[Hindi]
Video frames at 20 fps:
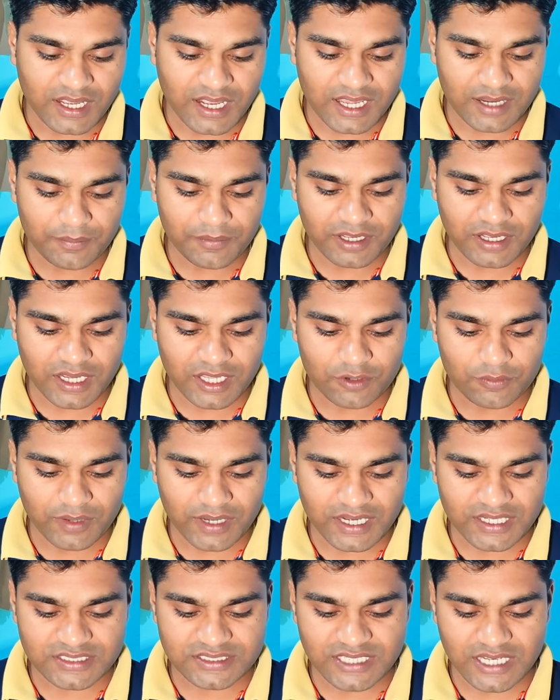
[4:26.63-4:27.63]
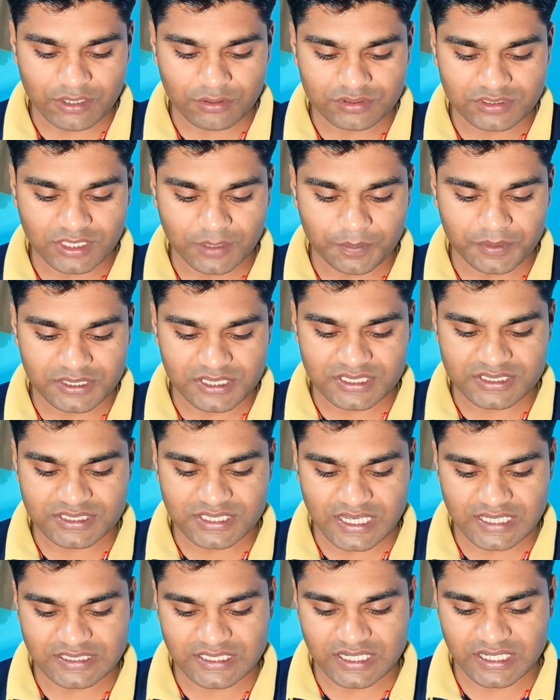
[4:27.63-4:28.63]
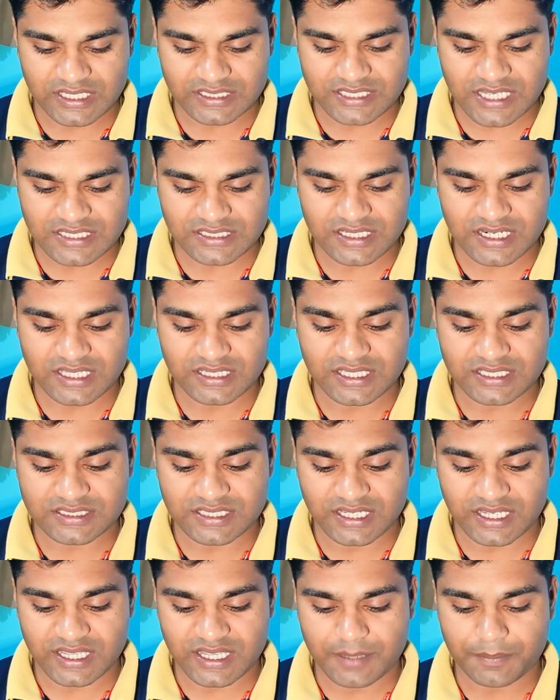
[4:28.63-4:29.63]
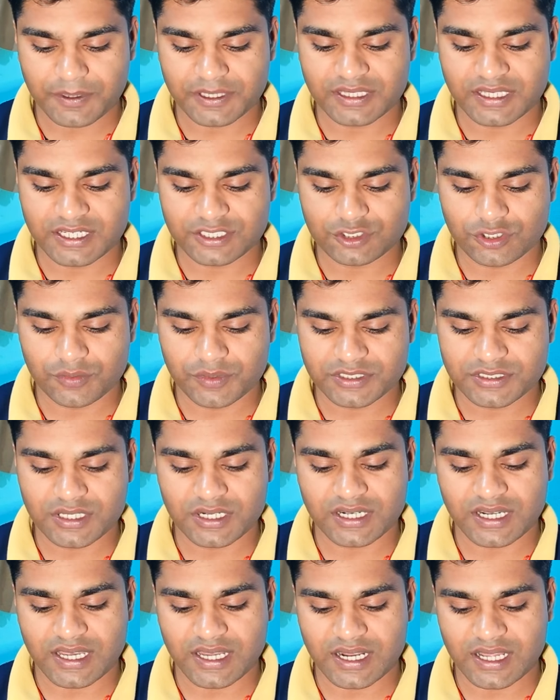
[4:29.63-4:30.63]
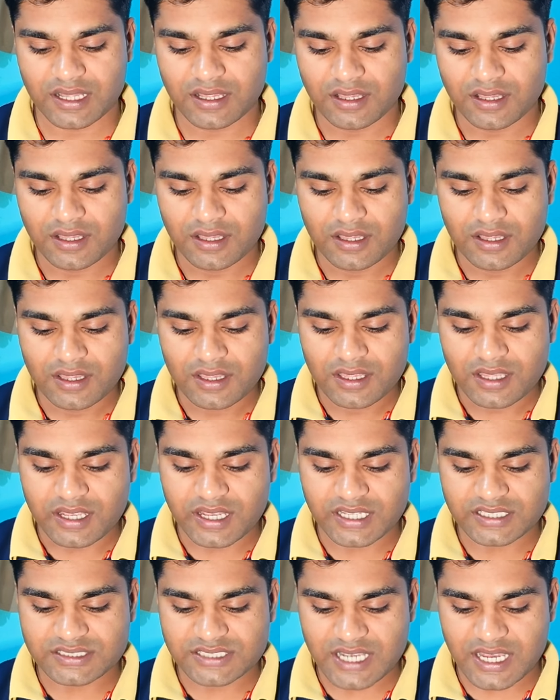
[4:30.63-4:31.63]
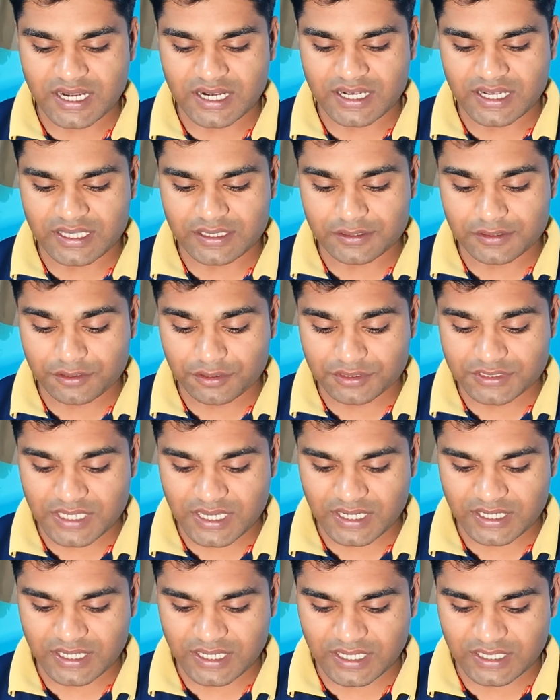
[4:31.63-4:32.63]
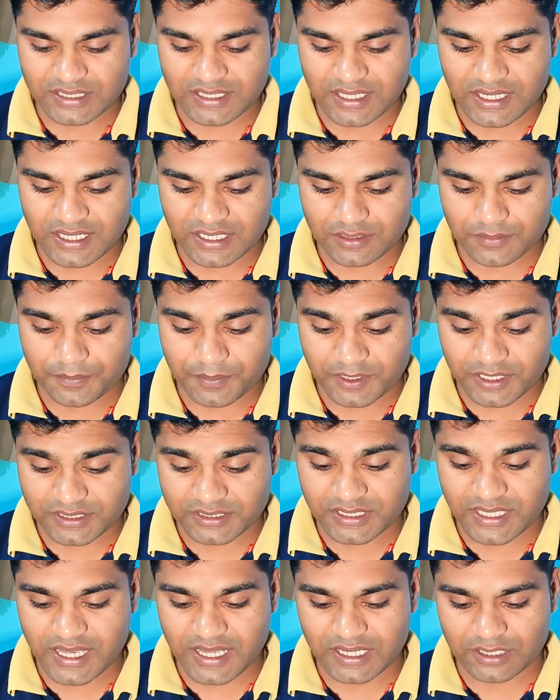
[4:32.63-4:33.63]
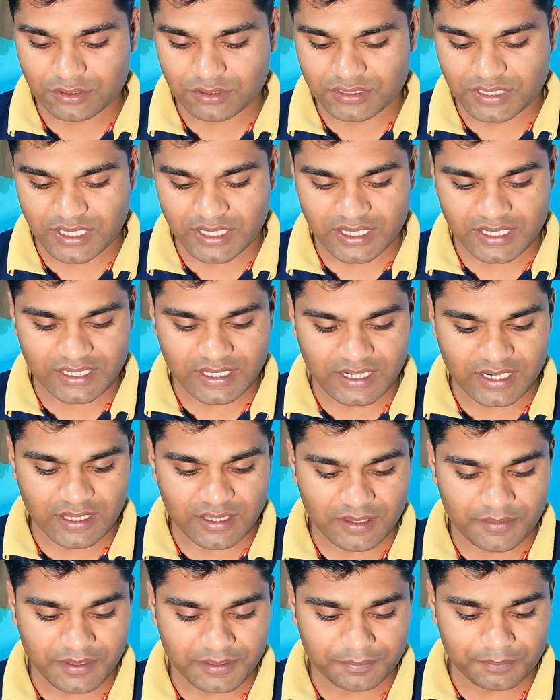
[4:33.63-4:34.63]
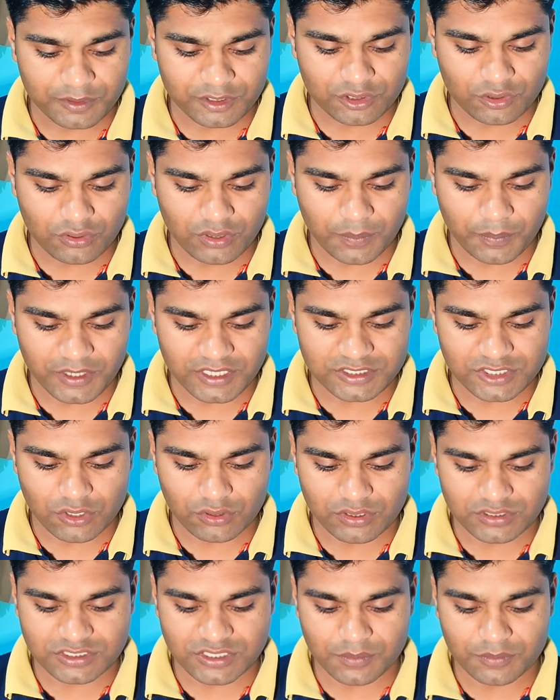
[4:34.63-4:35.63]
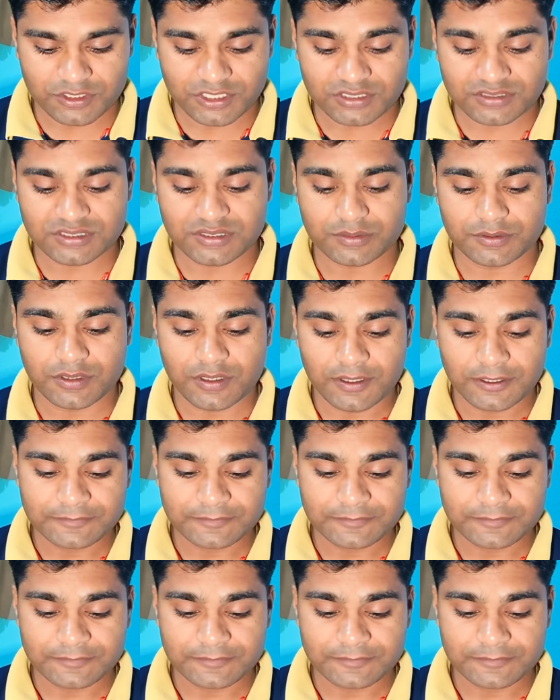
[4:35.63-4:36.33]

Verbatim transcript: कार्मिक अनुभाग चार उत्तर प्रदेश शासन के शासनादेश संख्या पंद्रह चौबीस अठारह का चार दो हजार अठारह दिनांक बीस ग्यारह दो हजार अठारह एवं प्रतियोगी परीक्षाओं के समुचित